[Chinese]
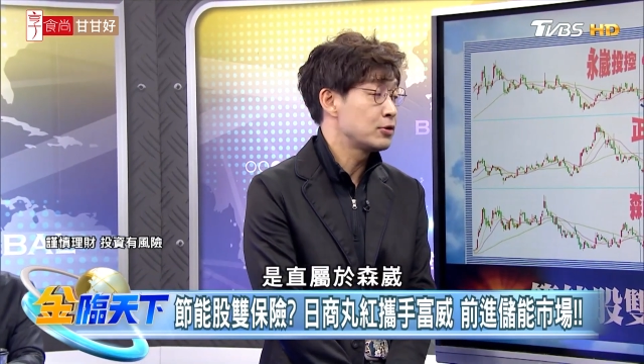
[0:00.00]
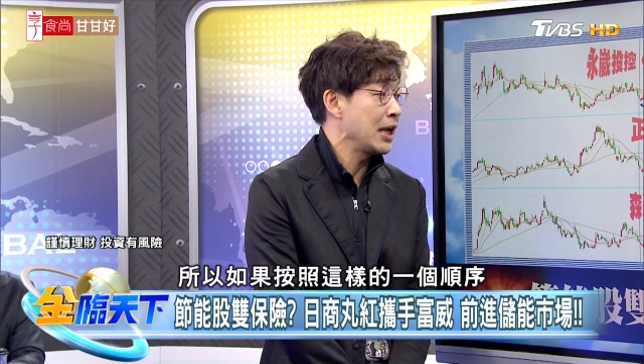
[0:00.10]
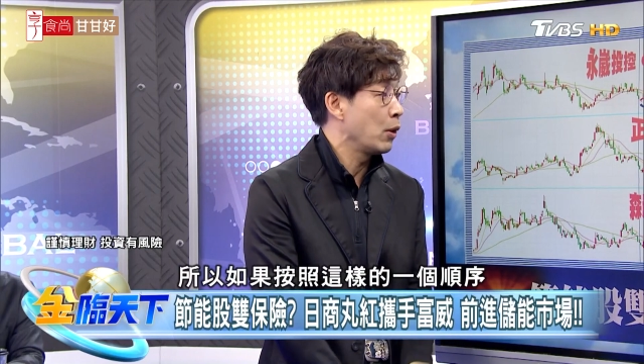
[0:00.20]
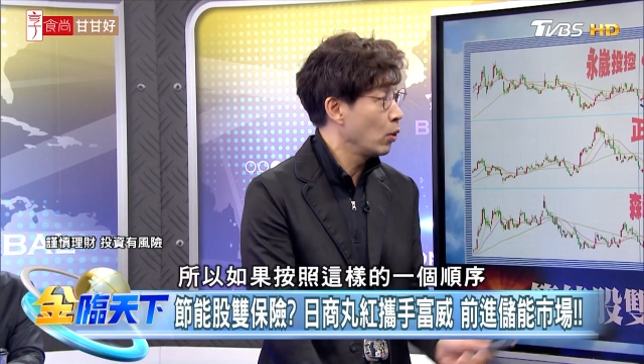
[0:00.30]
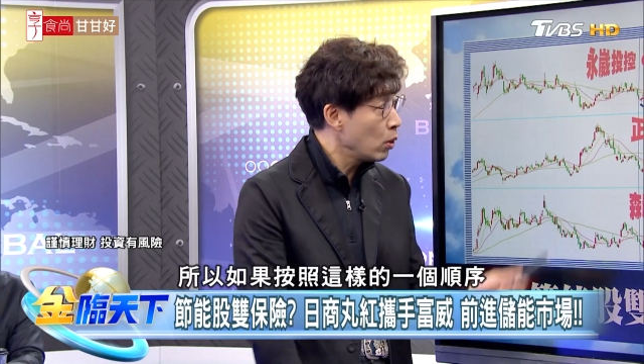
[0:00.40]

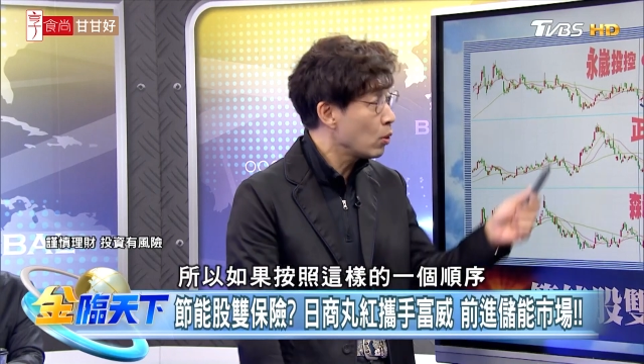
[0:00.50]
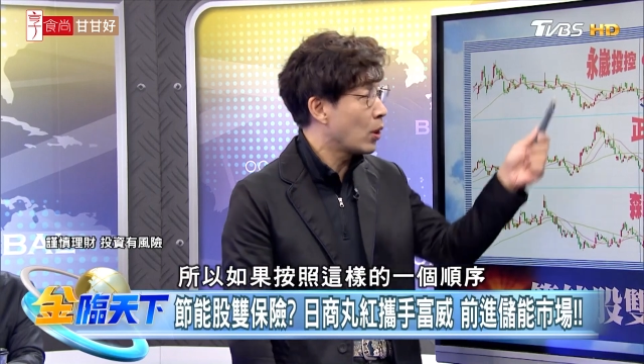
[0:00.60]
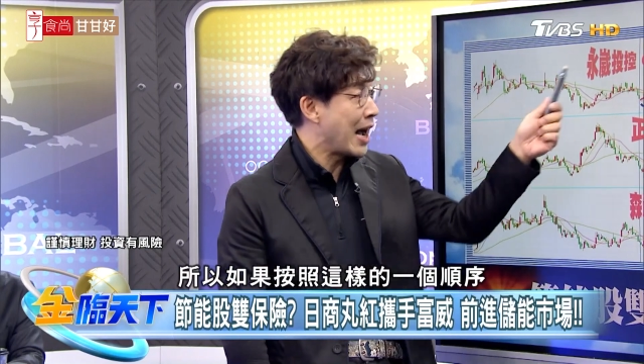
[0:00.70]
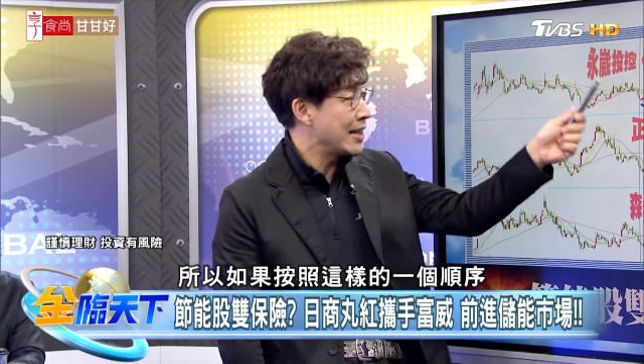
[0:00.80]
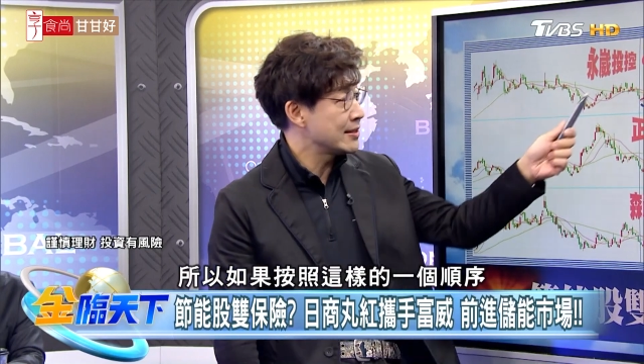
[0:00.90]
所以如
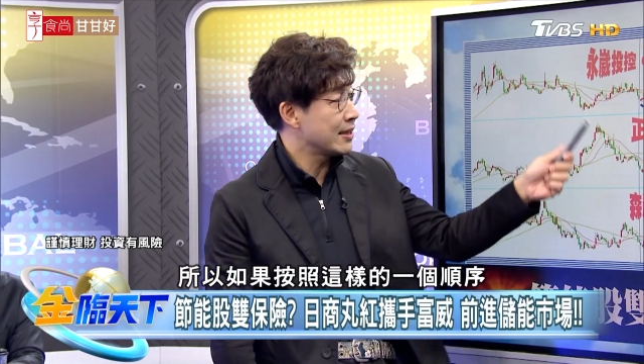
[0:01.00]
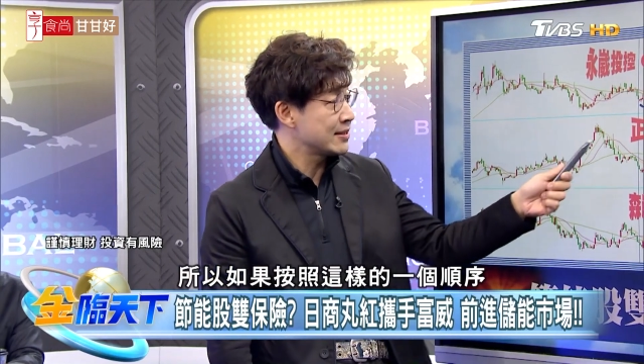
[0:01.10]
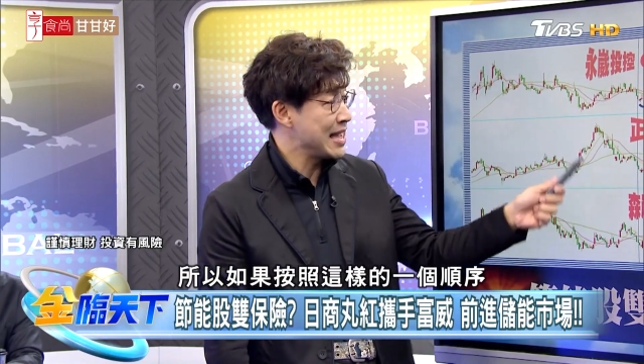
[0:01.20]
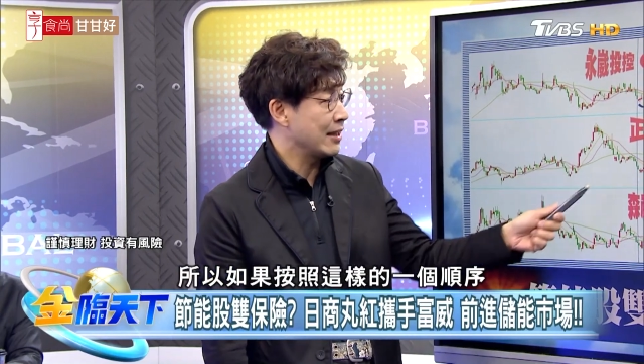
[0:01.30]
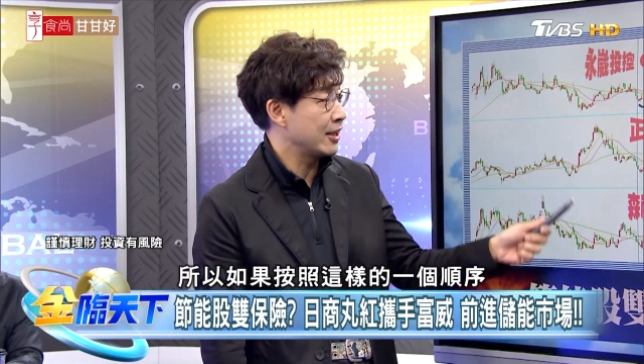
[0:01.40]
果按
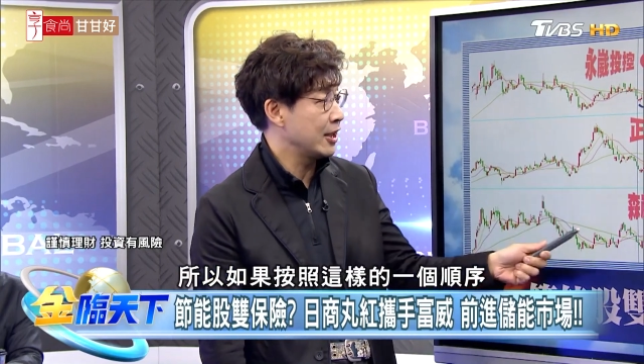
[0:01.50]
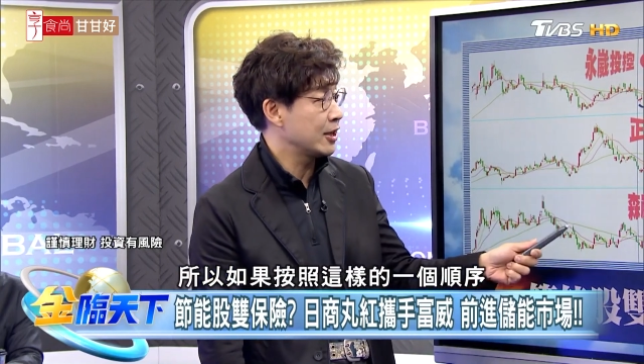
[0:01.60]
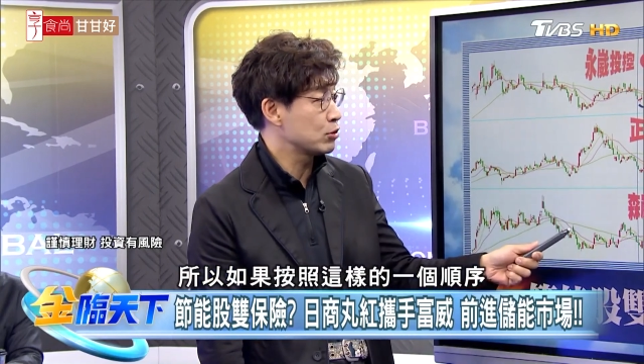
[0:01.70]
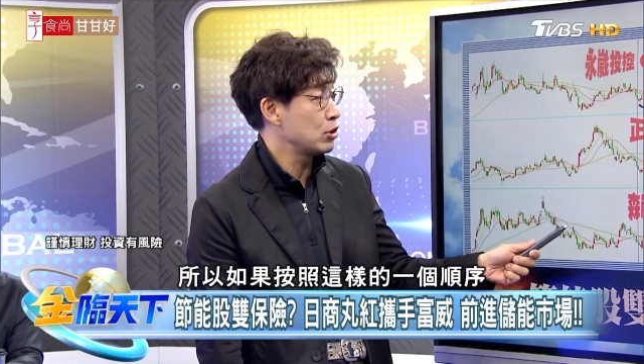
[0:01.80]
照这样的一